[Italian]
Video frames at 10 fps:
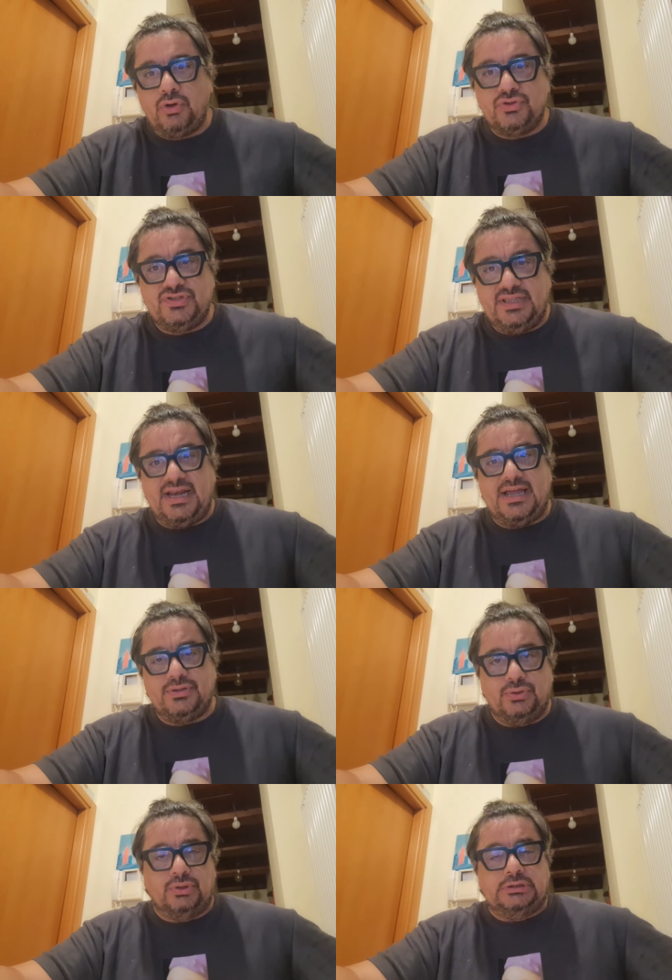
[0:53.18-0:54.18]

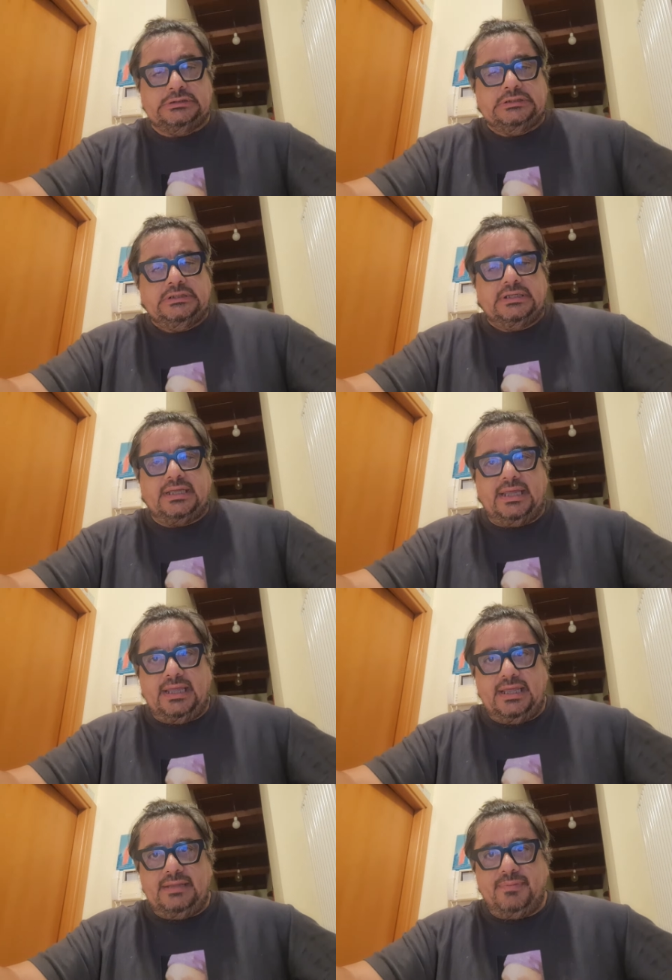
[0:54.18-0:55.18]
considerando che
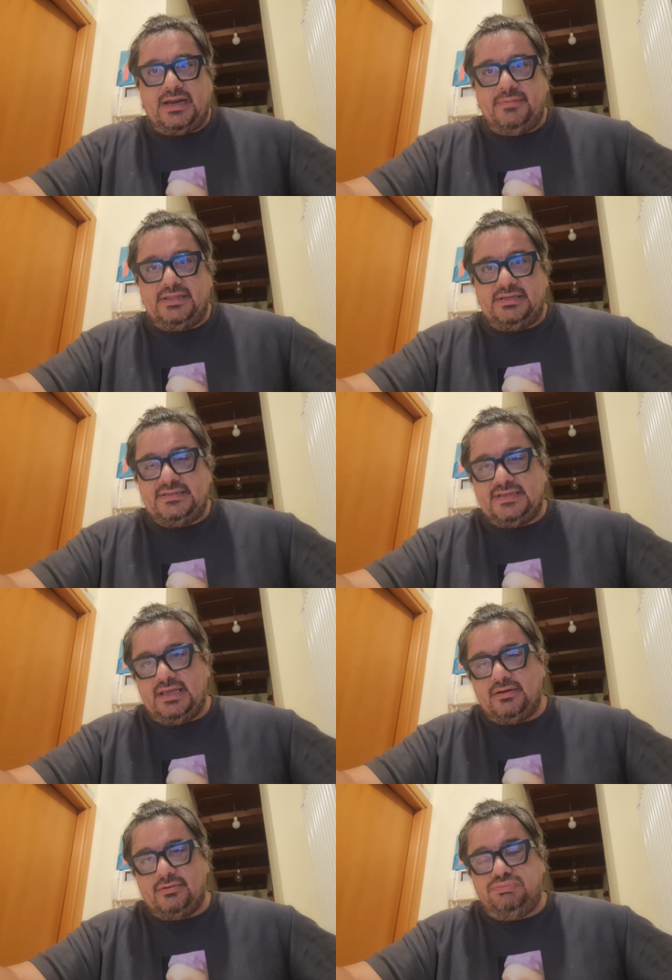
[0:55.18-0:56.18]
i parametri
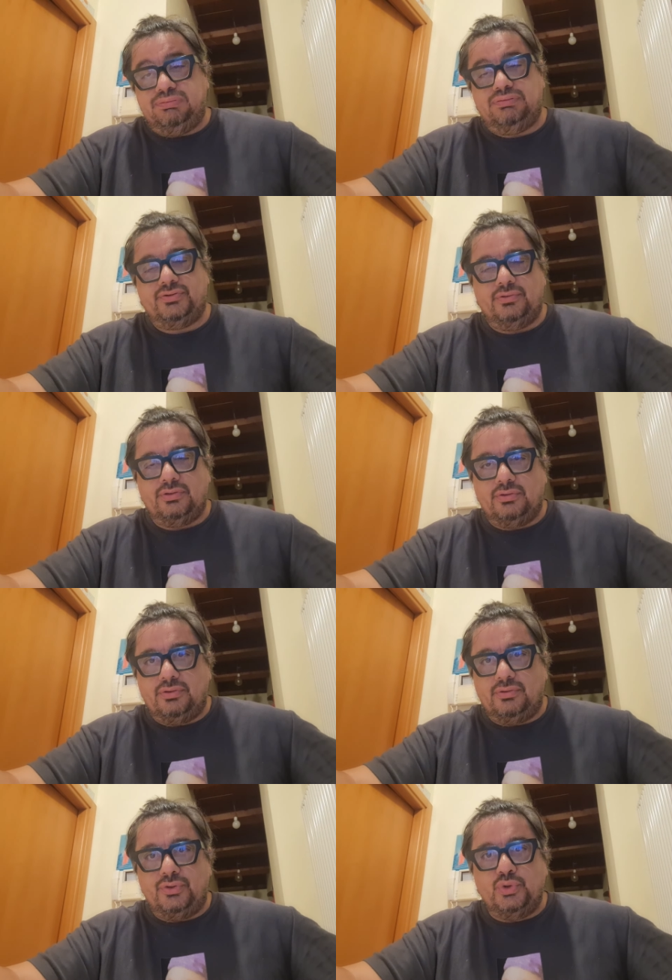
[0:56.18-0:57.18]
zero
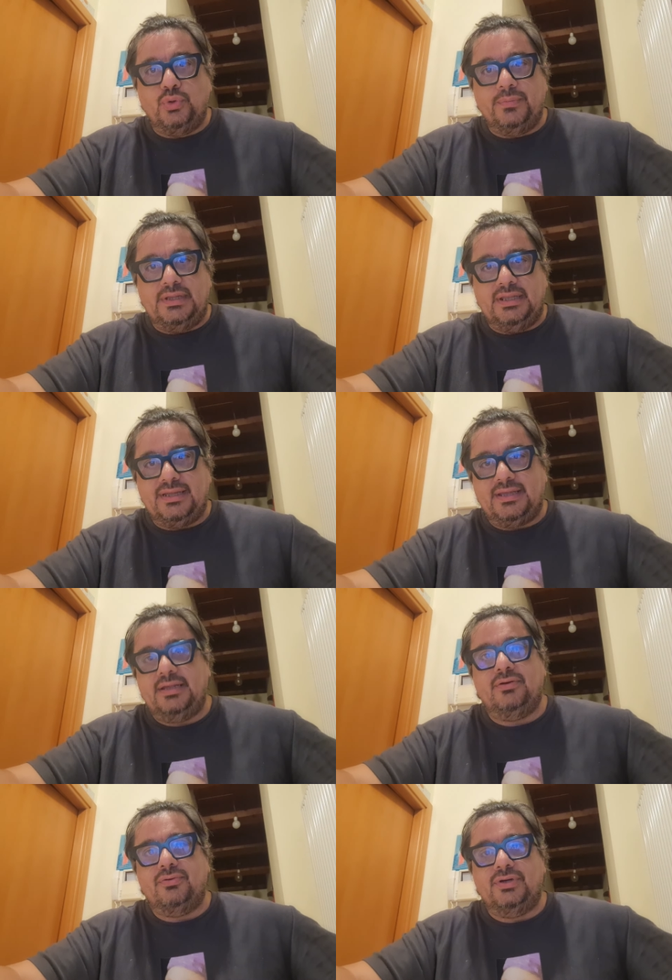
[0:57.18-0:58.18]
sono nomi
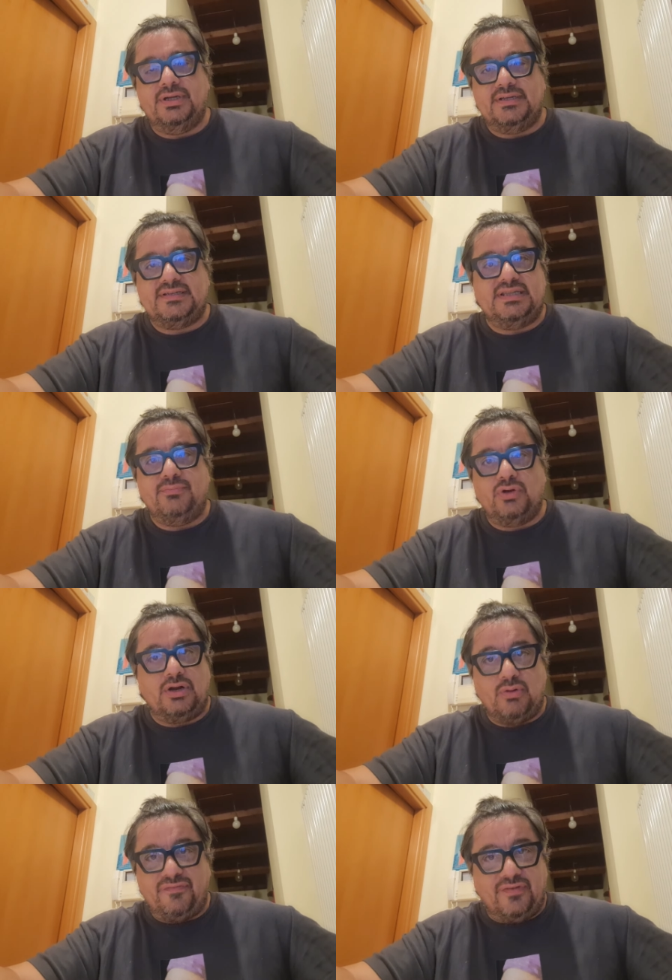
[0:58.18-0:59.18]
che non
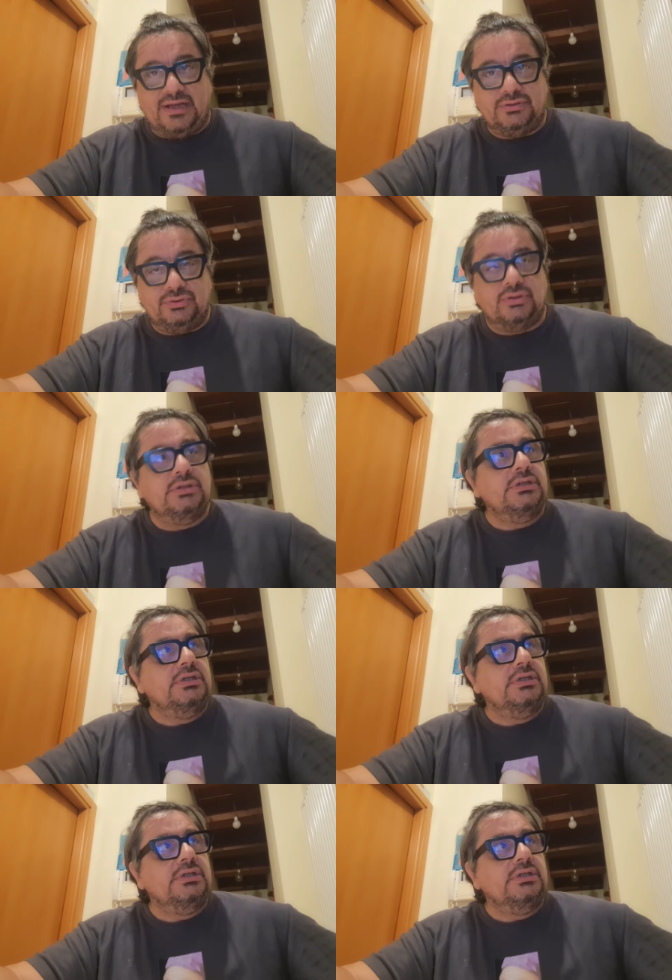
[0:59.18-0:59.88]
stimolano affatto